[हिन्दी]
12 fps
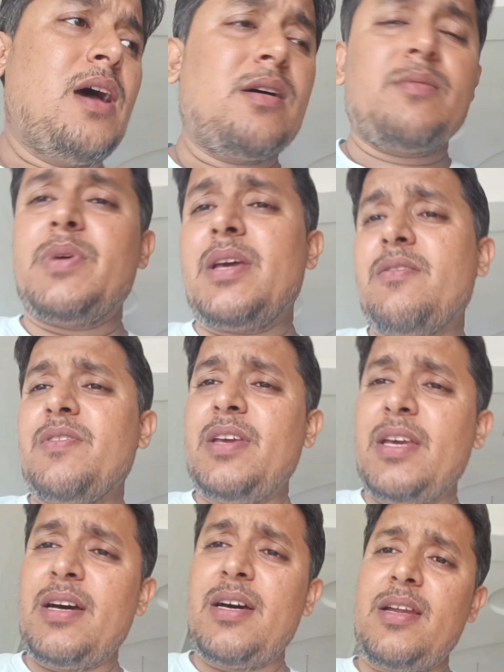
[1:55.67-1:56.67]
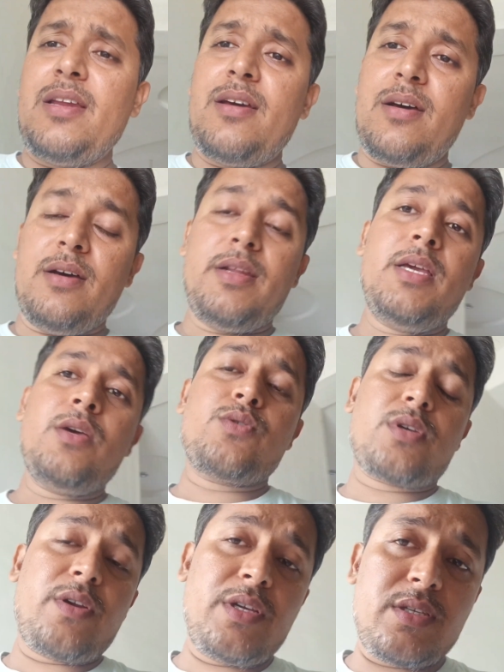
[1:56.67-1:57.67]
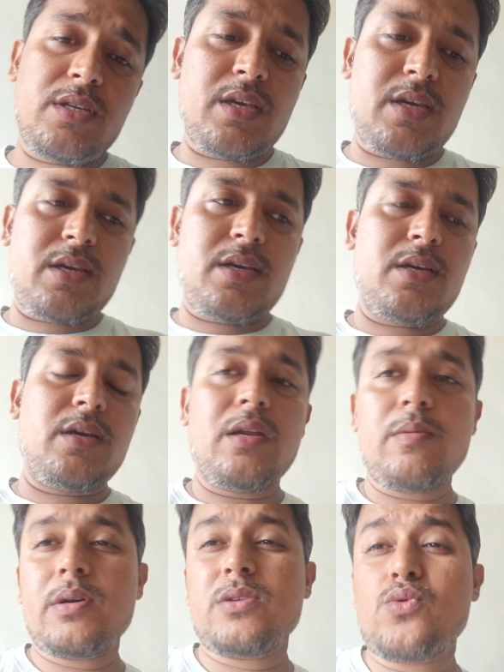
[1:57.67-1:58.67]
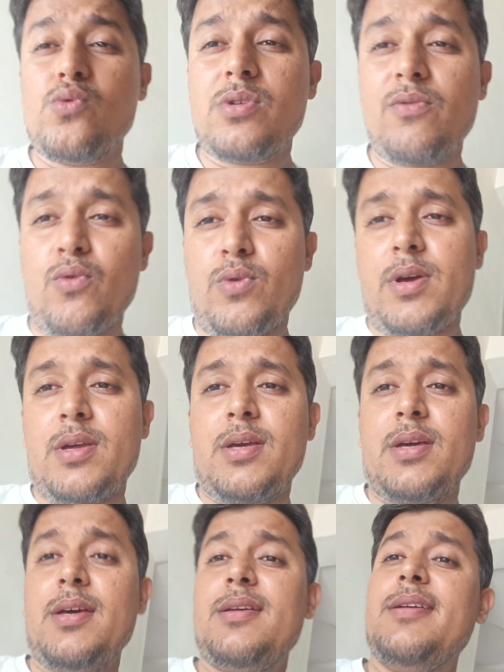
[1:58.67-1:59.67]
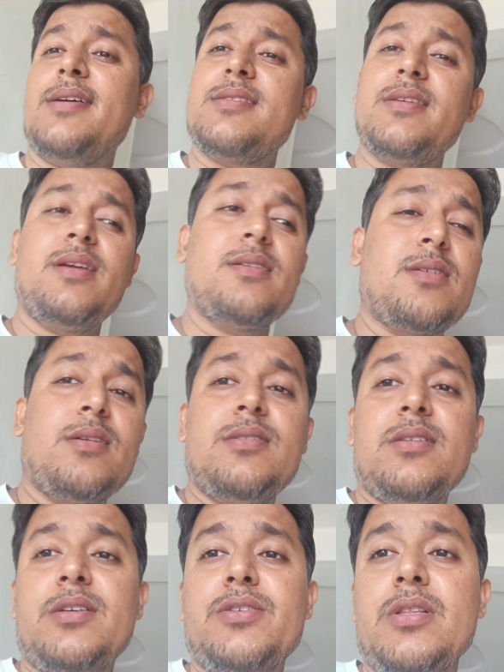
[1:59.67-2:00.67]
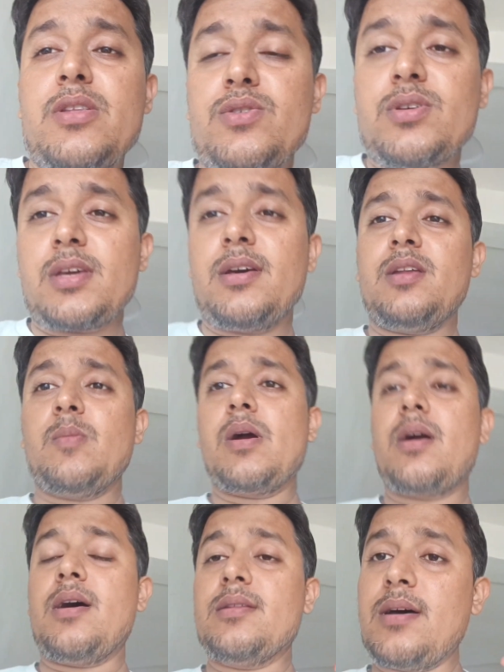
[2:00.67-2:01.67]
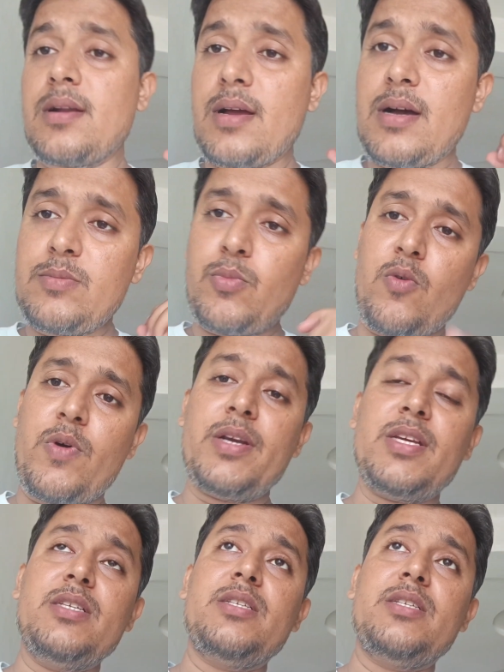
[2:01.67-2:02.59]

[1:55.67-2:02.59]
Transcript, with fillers: भैया वी आर इन अ हरी उसका रीज़न ये है गरिमा के स्कूल से फ़ोन आया है दे आर सेइंग सर जितना जल्दी हो सके गरिमा का आधार कार्ड प्रोवाइड